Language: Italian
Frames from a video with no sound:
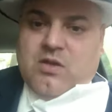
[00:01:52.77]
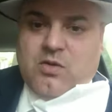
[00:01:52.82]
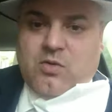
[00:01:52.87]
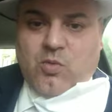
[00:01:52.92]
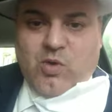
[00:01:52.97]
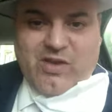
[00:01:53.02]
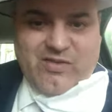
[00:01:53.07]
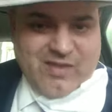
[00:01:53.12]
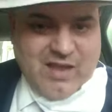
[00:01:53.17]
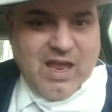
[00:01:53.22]

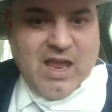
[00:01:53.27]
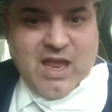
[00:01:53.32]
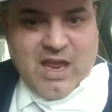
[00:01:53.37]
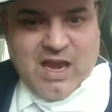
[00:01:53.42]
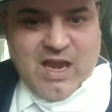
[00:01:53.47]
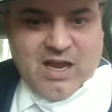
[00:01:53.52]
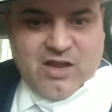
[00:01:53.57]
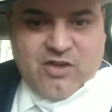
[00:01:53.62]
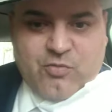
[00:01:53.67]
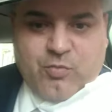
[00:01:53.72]
Questa è
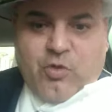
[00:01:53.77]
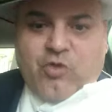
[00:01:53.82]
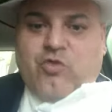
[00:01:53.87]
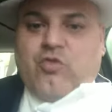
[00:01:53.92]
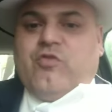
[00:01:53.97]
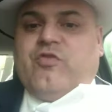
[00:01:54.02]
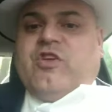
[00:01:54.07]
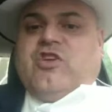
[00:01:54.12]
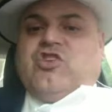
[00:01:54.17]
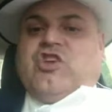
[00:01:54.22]
la risposta
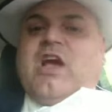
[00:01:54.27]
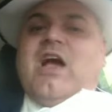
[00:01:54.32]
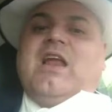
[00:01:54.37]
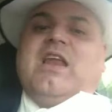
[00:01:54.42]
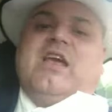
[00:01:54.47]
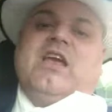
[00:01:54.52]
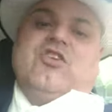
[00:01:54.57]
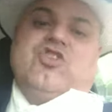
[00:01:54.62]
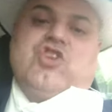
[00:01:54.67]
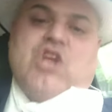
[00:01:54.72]

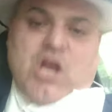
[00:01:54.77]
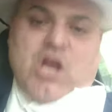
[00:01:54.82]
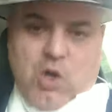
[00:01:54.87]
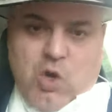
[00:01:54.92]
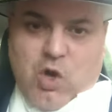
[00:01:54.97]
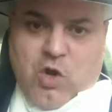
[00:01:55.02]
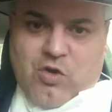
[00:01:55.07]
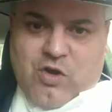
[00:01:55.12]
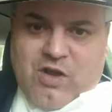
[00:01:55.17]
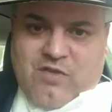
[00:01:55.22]
ufficiale. C'è il
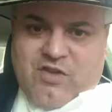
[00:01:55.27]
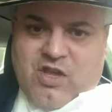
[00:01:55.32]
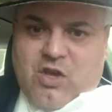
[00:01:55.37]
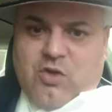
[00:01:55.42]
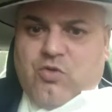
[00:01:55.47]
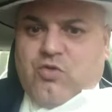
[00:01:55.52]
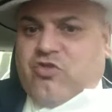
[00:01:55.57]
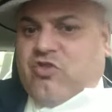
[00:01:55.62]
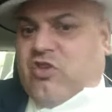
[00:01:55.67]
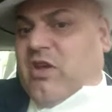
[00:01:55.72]

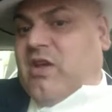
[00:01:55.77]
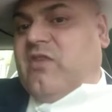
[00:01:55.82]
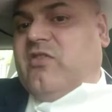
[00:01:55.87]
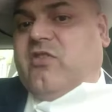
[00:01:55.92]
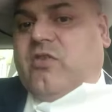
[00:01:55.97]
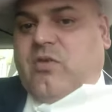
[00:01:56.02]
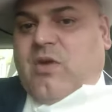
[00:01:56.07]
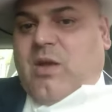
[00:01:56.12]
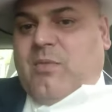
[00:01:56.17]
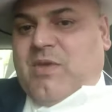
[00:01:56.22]
coronavirus,
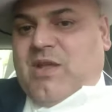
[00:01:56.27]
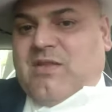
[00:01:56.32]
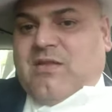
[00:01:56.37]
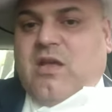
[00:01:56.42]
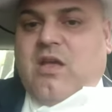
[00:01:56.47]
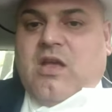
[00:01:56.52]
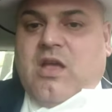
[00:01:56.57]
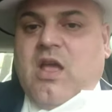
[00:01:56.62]
sicuramente